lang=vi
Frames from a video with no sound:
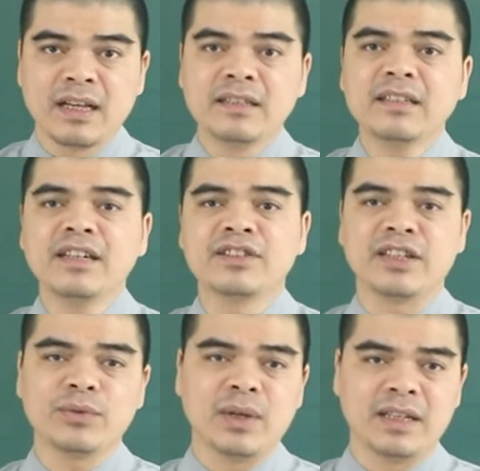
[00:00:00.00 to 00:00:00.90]
Những người
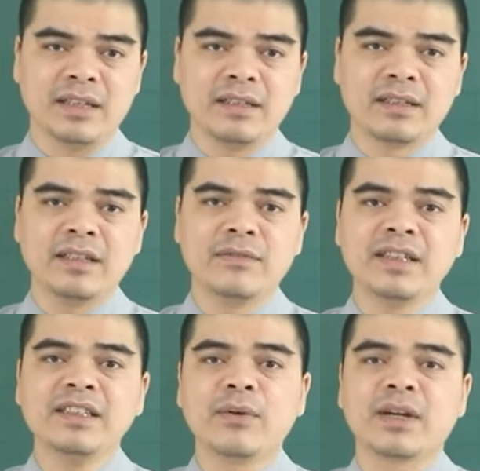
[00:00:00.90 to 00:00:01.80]
trẻ tuổi thì
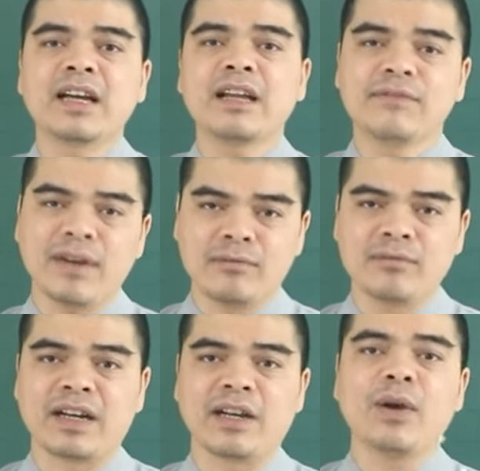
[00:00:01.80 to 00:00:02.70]
với nhiều cái khát vọng
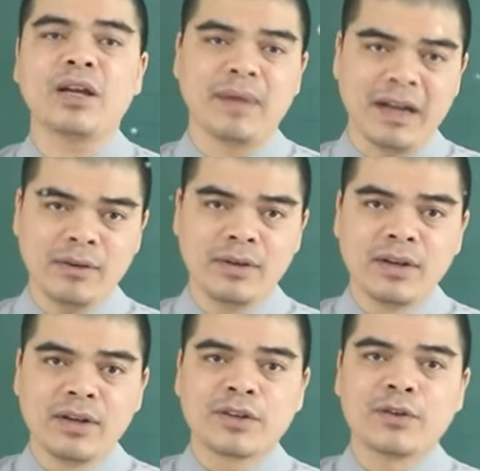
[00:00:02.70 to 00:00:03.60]
và cái hoài bão
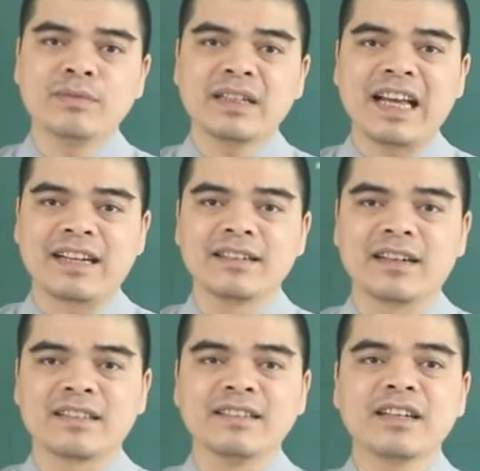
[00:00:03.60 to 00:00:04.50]
cũng đạt
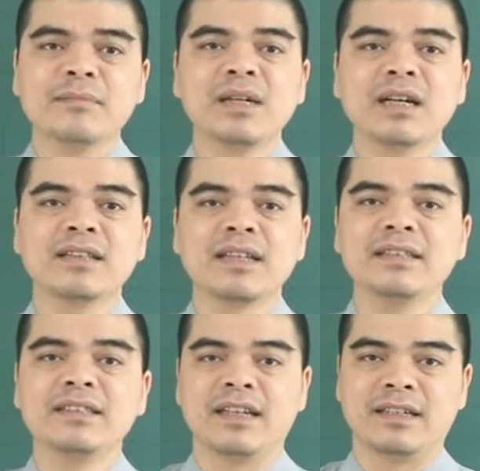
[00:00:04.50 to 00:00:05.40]
được những cái bước
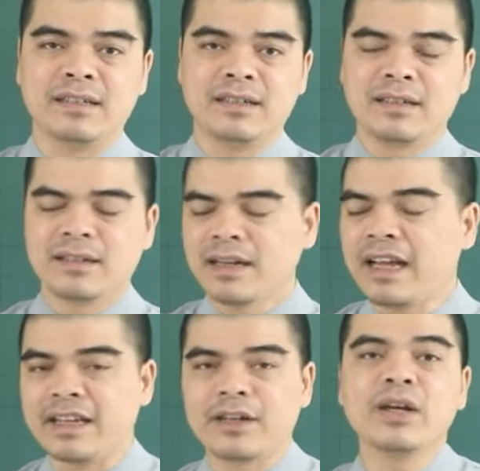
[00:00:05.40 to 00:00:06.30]
tiến triển
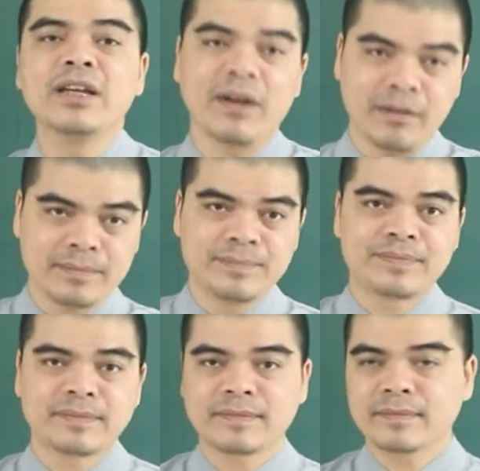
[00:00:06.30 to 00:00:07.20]
đầy có hy vọng.
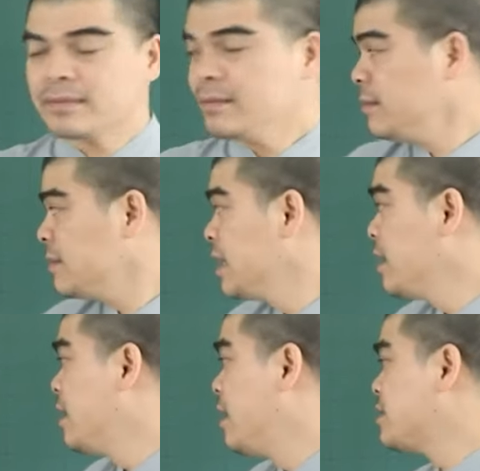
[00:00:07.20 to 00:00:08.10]

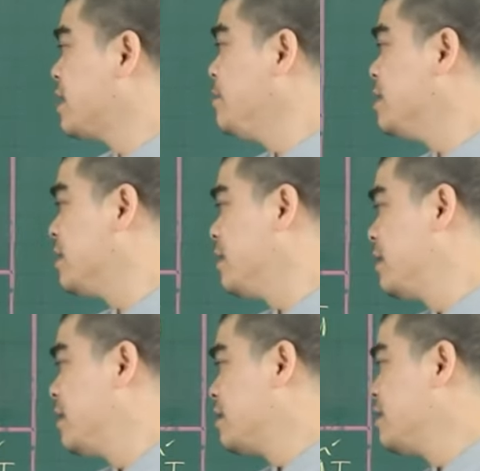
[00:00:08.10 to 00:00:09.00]
À, thêm nữa,
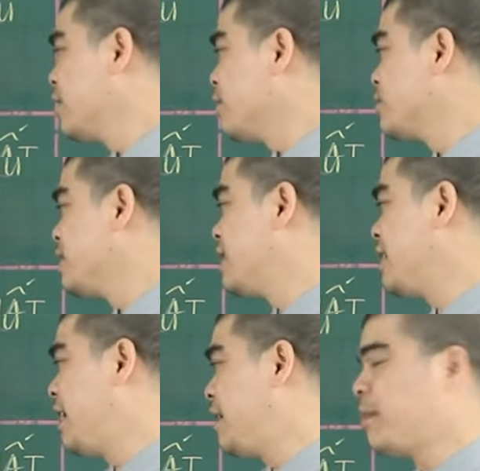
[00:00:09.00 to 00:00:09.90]
được cái cục diện
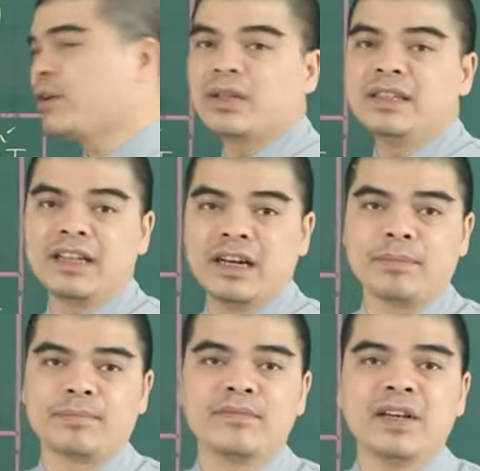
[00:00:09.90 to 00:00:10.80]
là mão tuất nhị
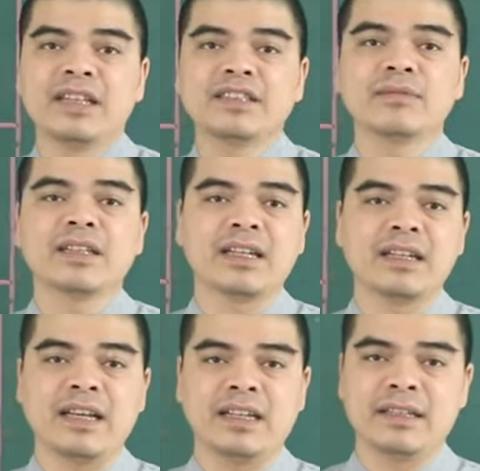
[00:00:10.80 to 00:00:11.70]
hợp, vậy nên trong thời
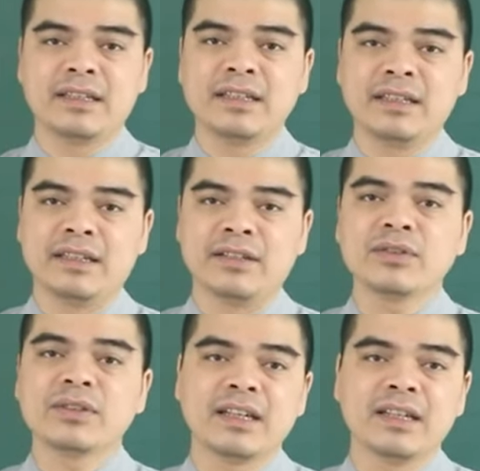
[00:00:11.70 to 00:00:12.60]
gian này thì nó
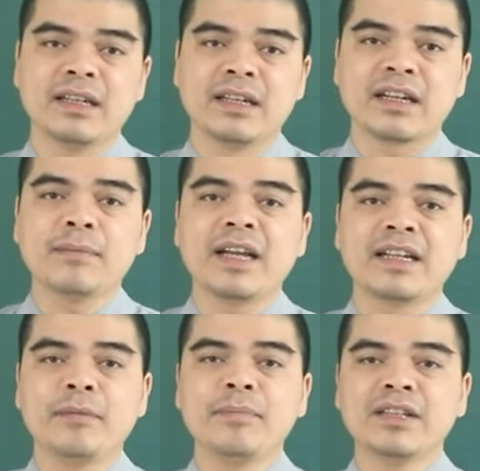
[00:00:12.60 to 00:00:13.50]
cho thấy các
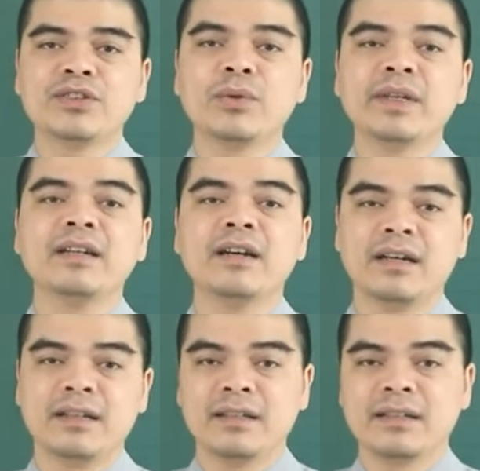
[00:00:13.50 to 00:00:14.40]
bạn đã biết chú ý
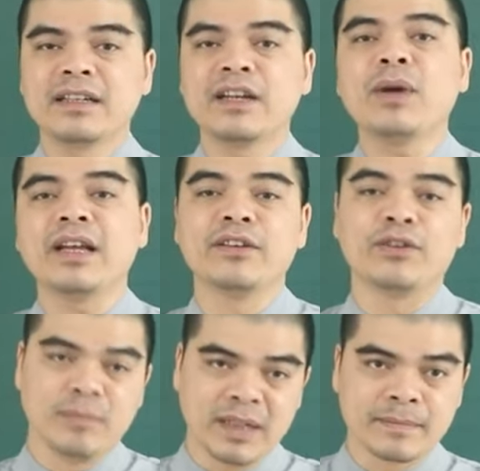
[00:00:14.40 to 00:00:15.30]
hơn đến cái ngoại hình
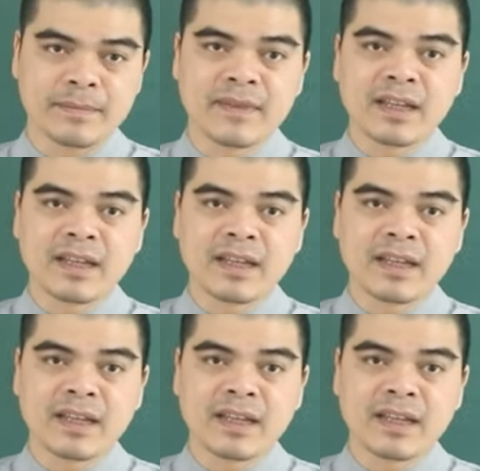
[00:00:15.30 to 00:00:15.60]
của mình.